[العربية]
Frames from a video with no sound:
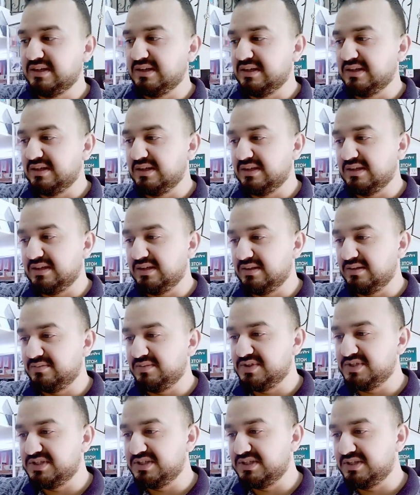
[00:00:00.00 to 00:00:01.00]
آه
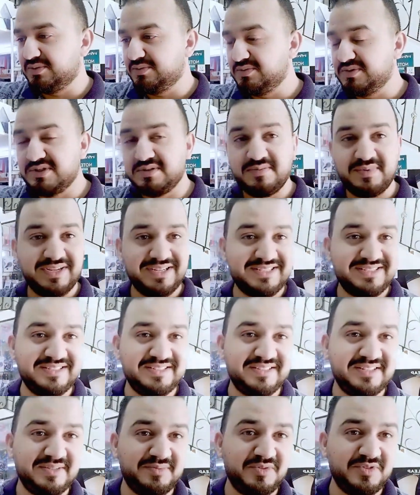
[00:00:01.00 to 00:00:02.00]
ماشي كلشي باغي
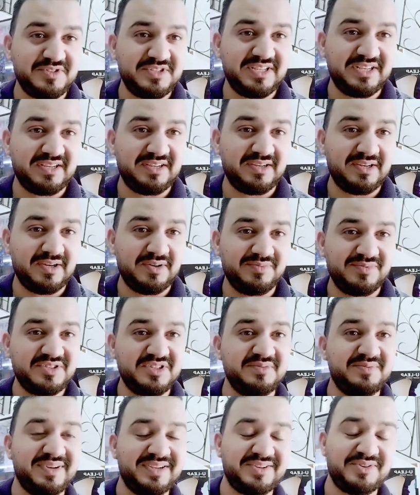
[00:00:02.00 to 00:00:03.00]
تصنت الموسيقى وماشي
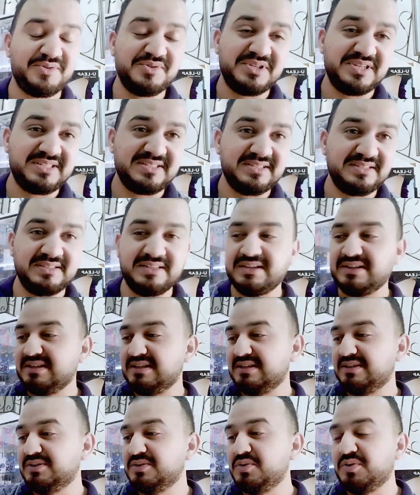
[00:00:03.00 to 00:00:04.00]
باغي كلشي تصنت داك
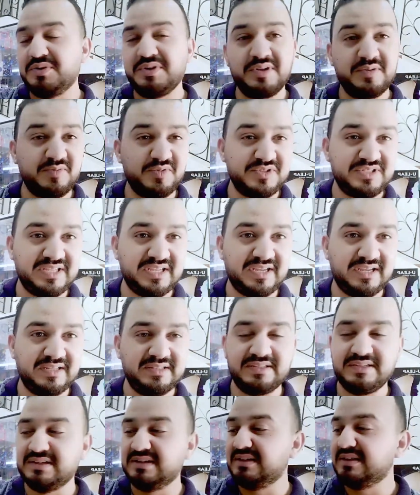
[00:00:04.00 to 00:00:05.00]
النوع ديال الموسيقى
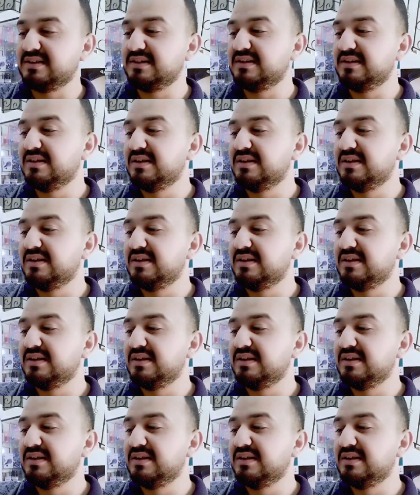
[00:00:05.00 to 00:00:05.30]
ديالك